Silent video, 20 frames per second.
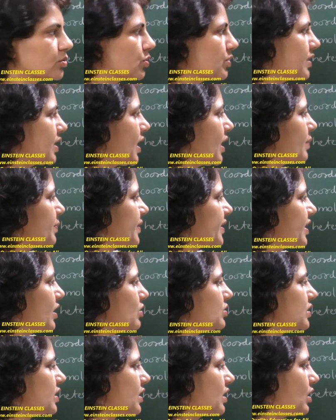तो यहाँ पे
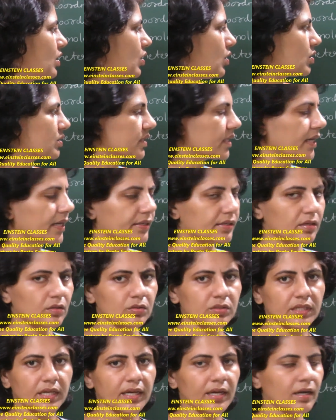क्या हो जाएगा ऑक्टाहाइड्रल
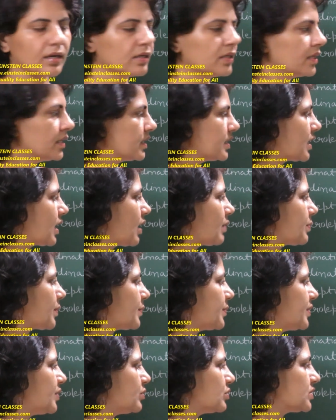हो जाएगा यहाँ
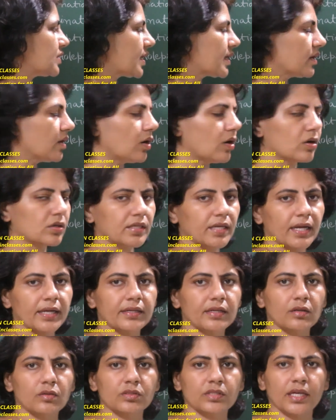पे भी हो जाएगा
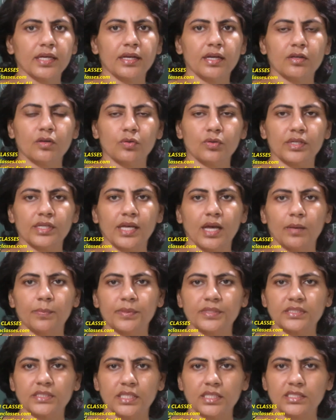ऑक्टाहाइड्रल हो जाएगा क्योंकि यहाँ
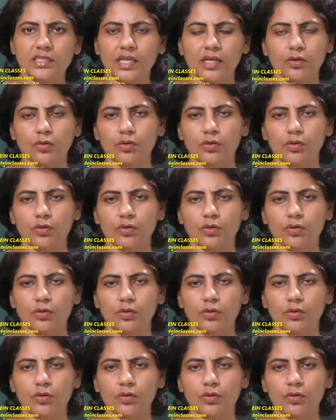पे सिक्स